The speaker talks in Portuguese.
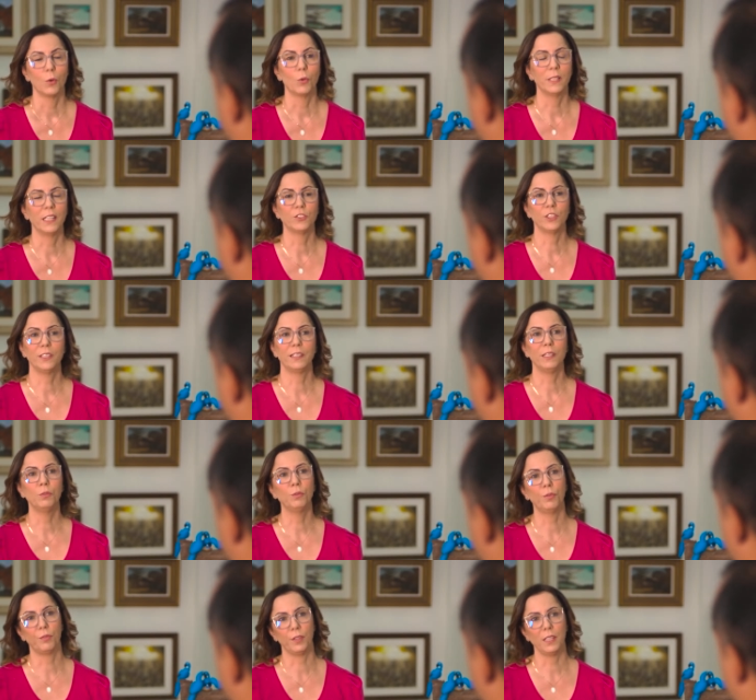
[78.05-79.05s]
Quando a gente tem
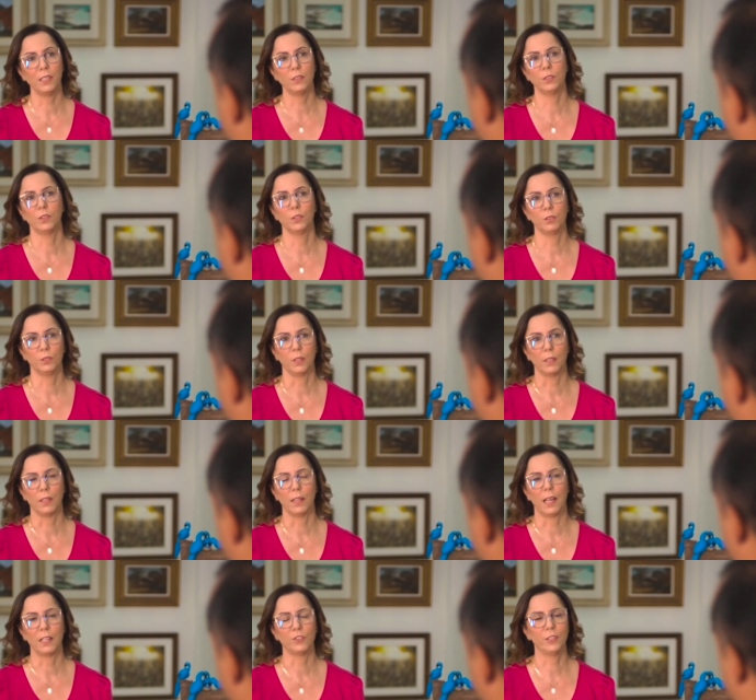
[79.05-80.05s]
um filho, doutora,
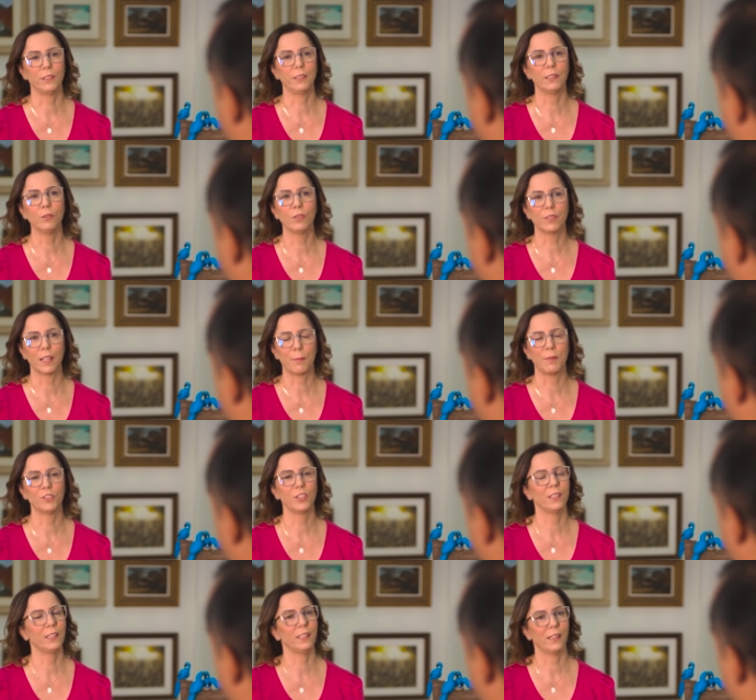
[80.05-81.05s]
a gente não sabe, a
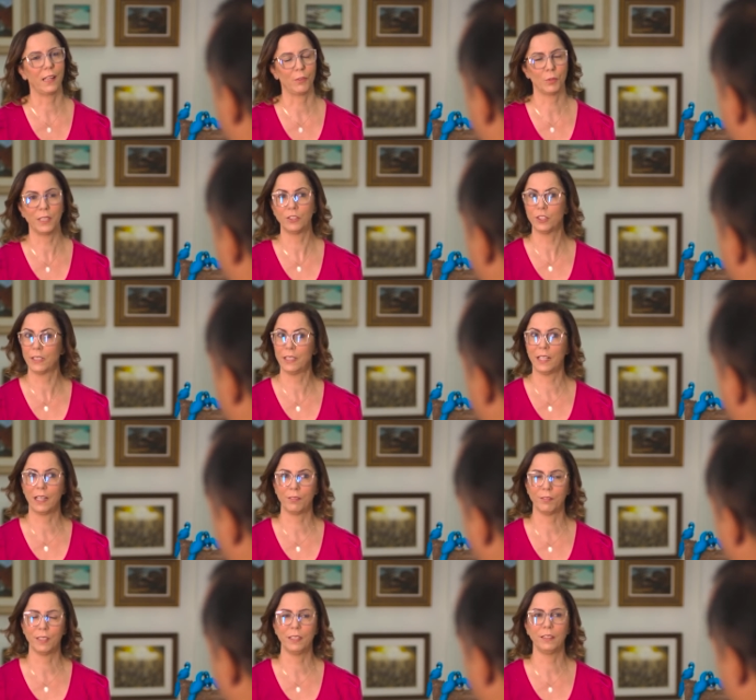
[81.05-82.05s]
gente quando a gente
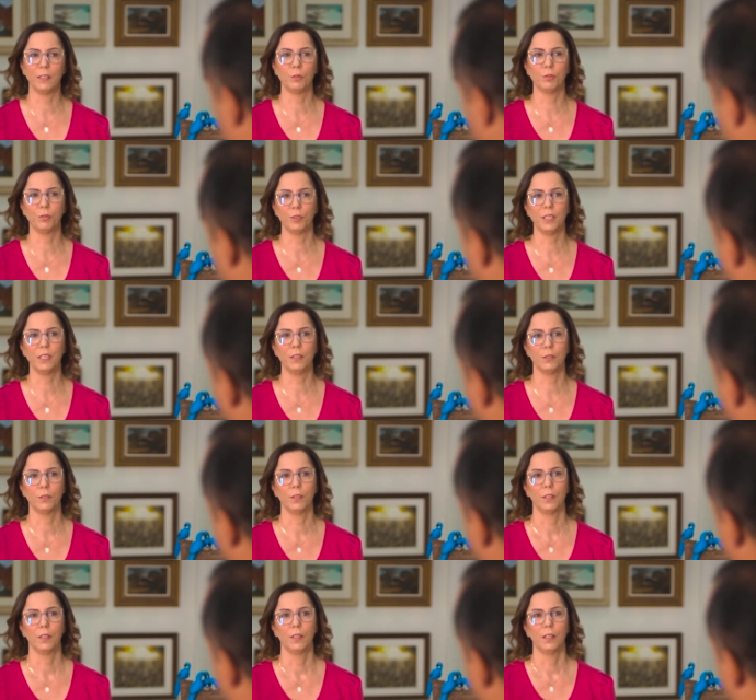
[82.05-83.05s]
engravida e tem um filho,
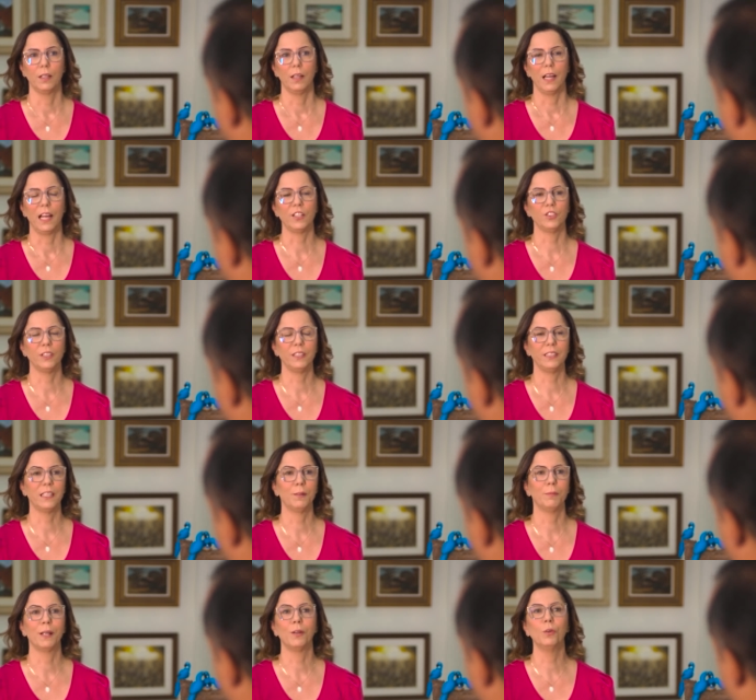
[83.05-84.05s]
a gente
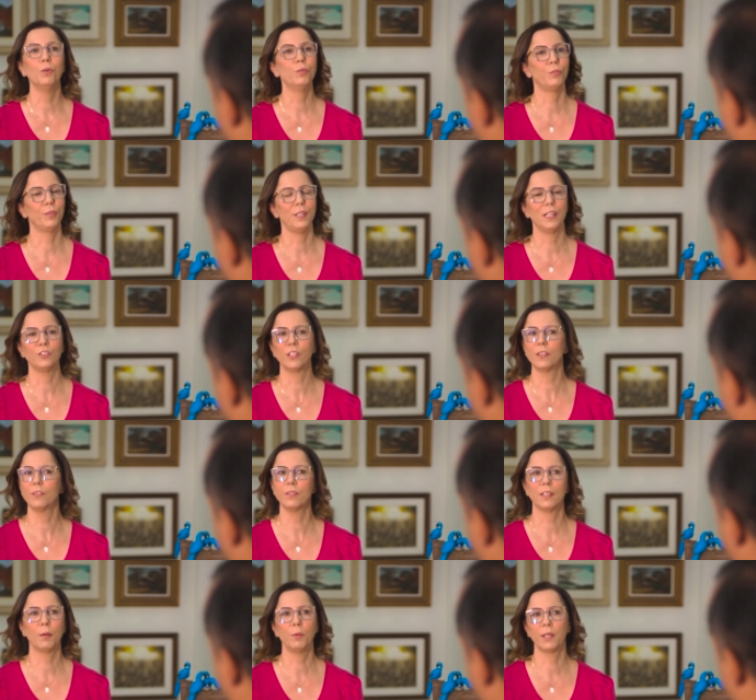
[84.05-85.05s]
ama o filho, a gente
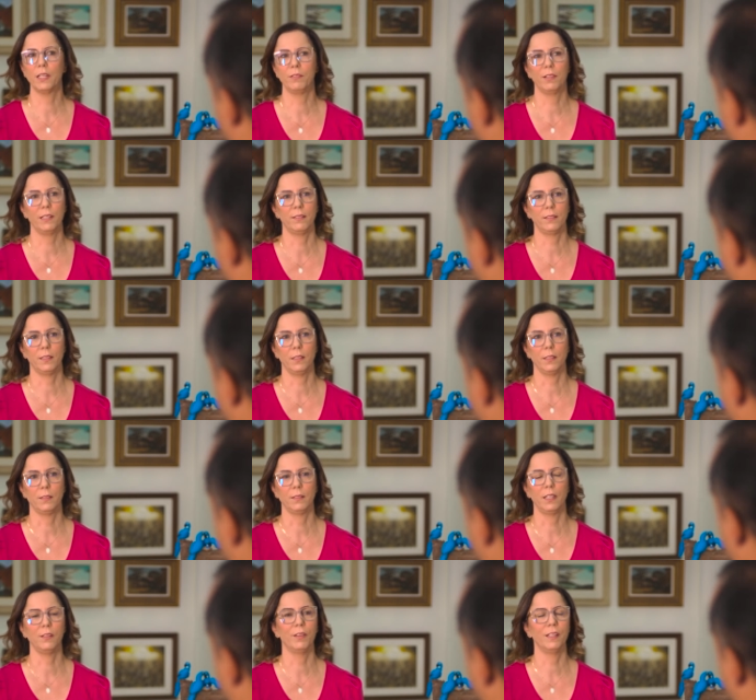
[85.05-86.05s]
não sabe o que ele vai ser,
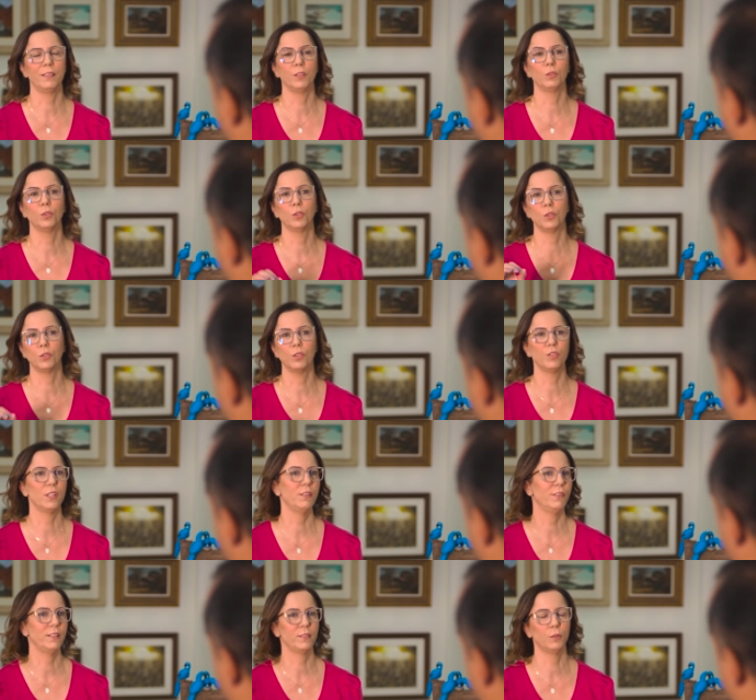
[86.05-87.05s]
se ele vai ser um doutor, ou se
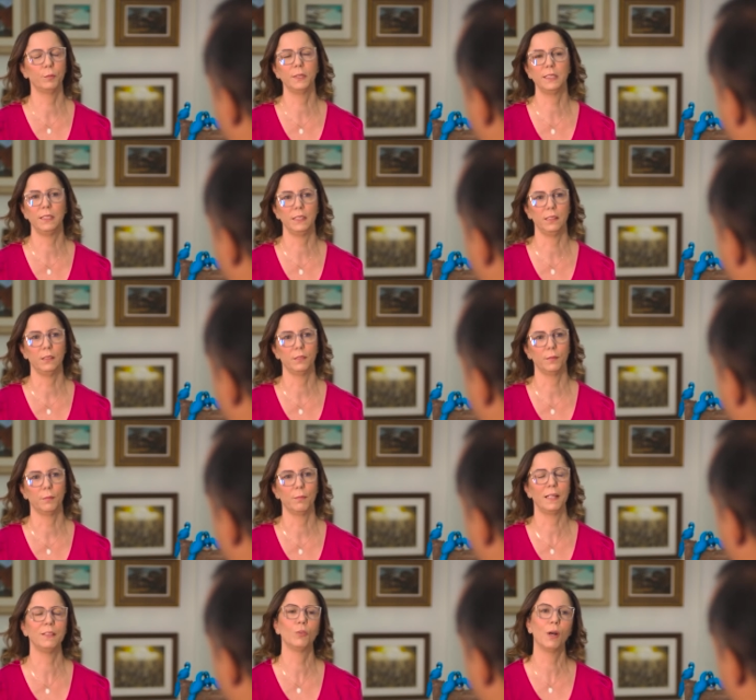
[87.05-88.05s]
ele vai ser um bandido,
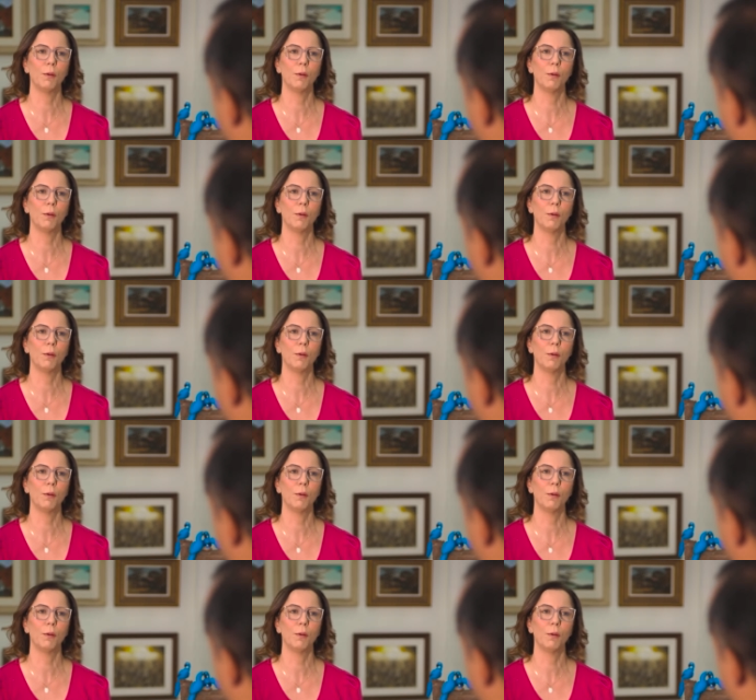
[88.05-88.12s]
mas o